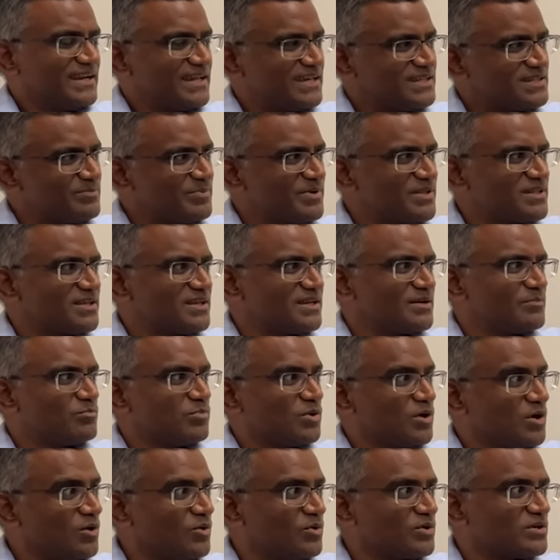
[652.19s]
நேற்று பார்த்தா
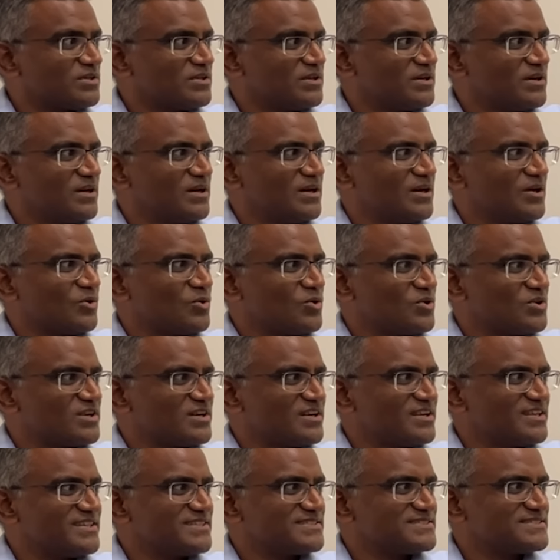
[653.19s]
ப்ளோ அவுட்
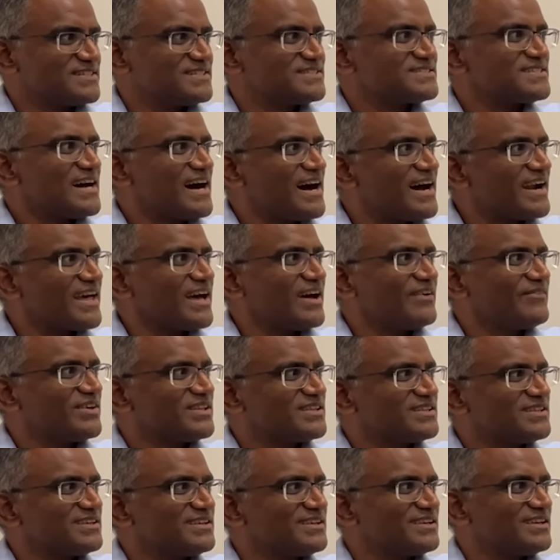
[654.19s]
குவார்டர்லி ரிசல்ட்ஸ் ஆனால்
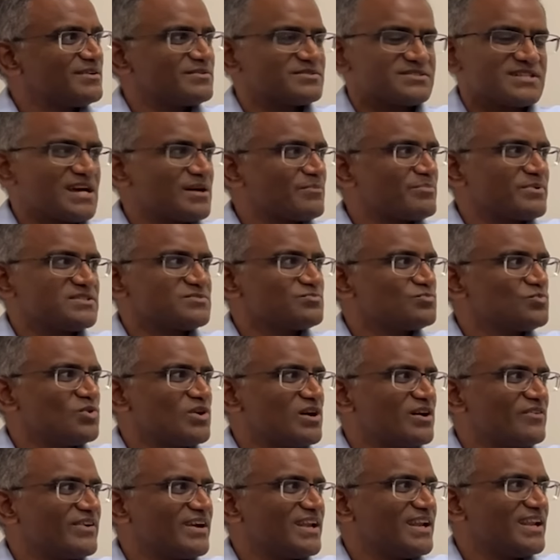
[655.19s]
வந்து ஸ்டாக் ப்ரைஸ் மூவ்
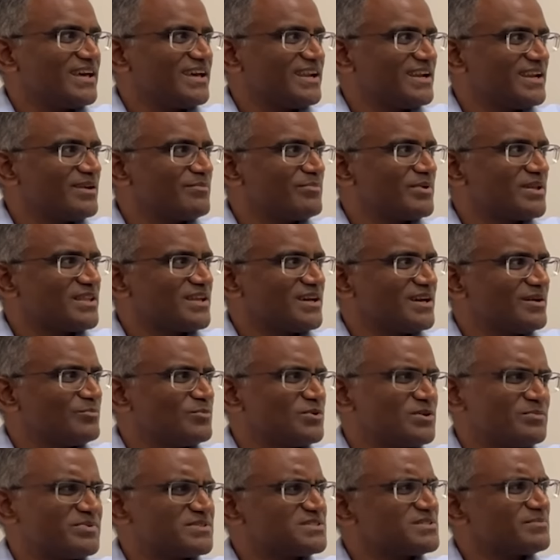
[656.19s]
ஆகவே இல்லை இன்னைக்கு பார்த்தா
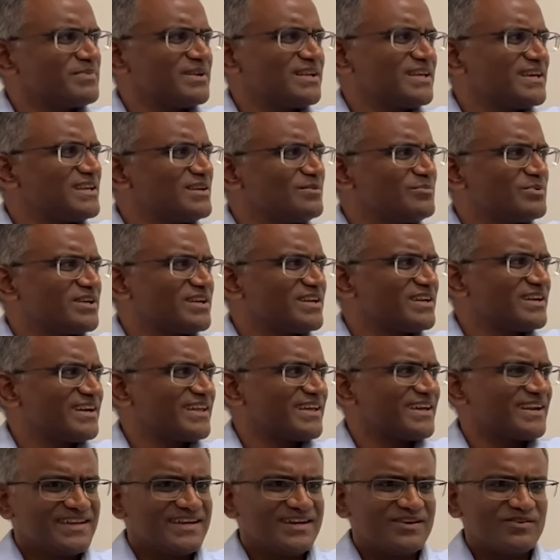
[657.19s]
மூணு பர்சன்ட் மேலே கீழே போயிருக்குன்னு
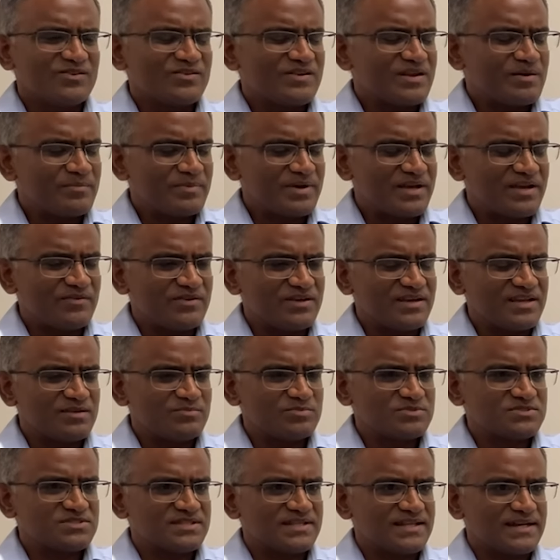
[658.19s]
நினைக்கிறேன் எவ்வளோ நம்ம எவ்வளோ
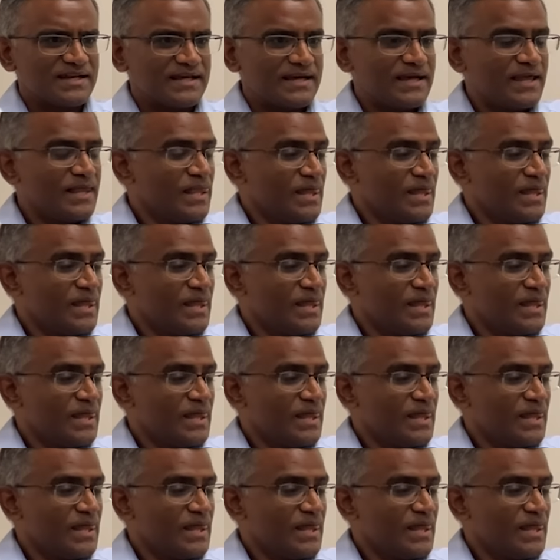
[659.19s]
கீழே போச்சுன்னு தெரியல